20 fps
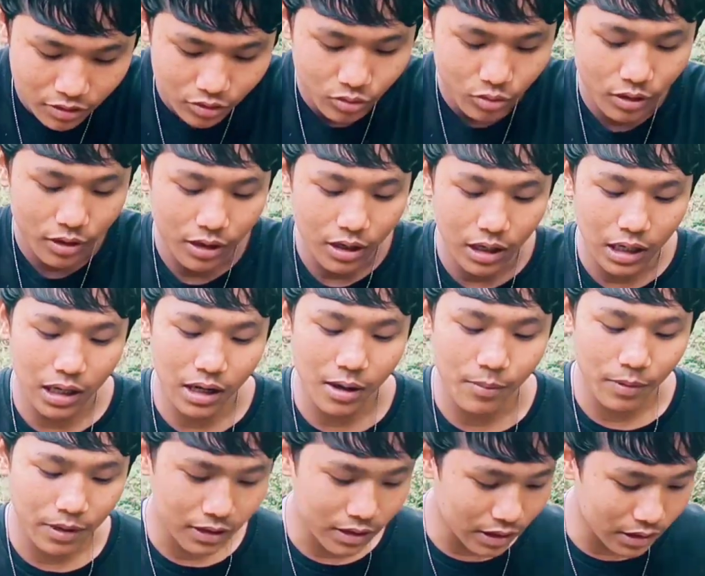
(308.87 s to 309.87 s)
तो एक कला का
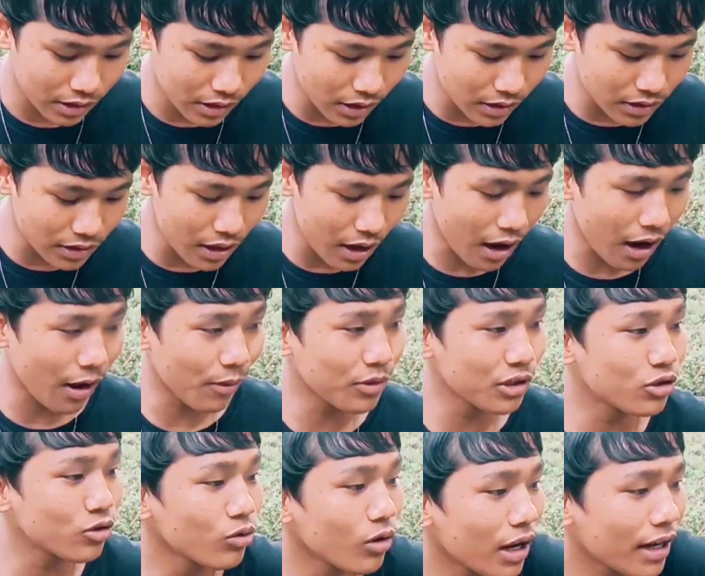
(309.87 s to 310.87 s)
पत्ते दे दिया अभी
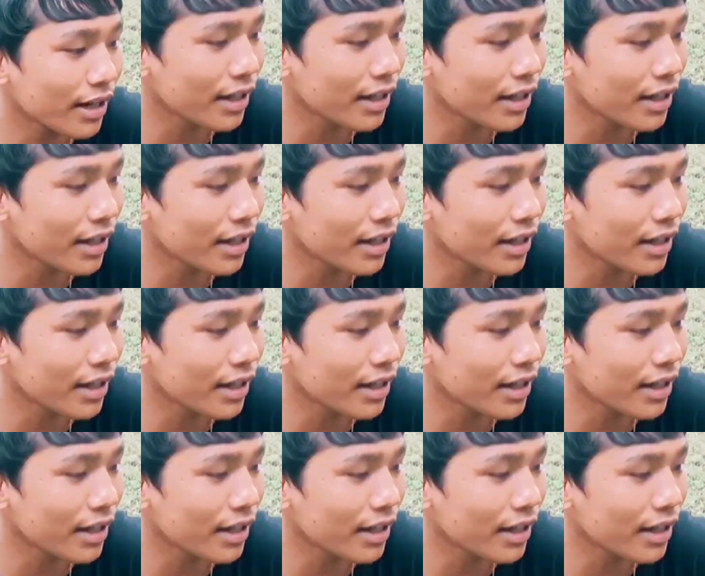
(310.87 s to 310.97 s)
चूल्हा